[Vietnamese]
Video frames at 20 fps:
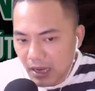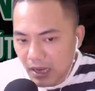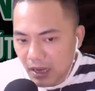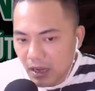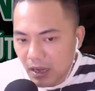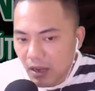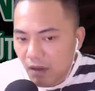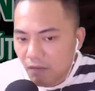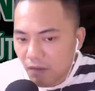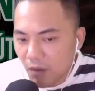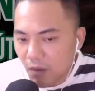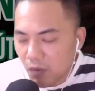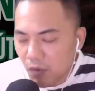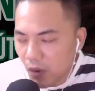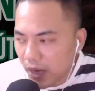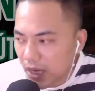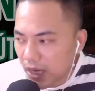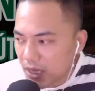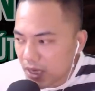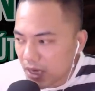Vong quỷ
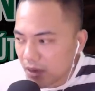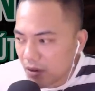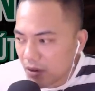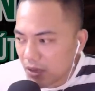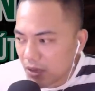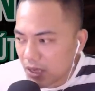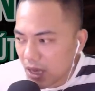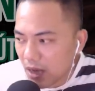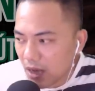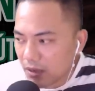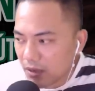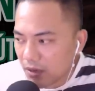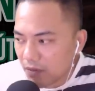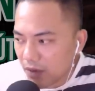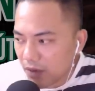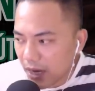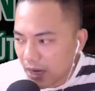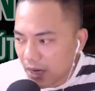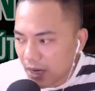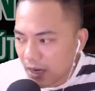chỉ có chờ như vậy
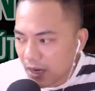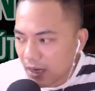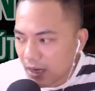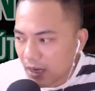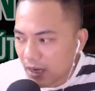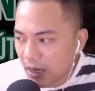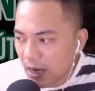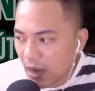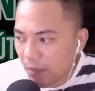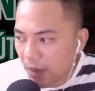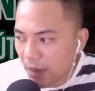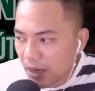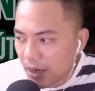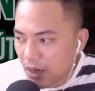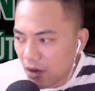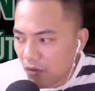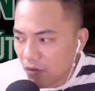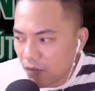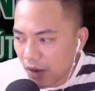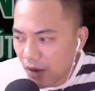là bắt đầu
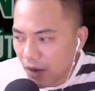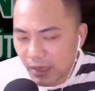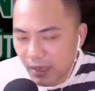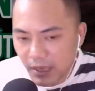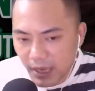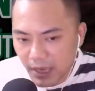phản kích.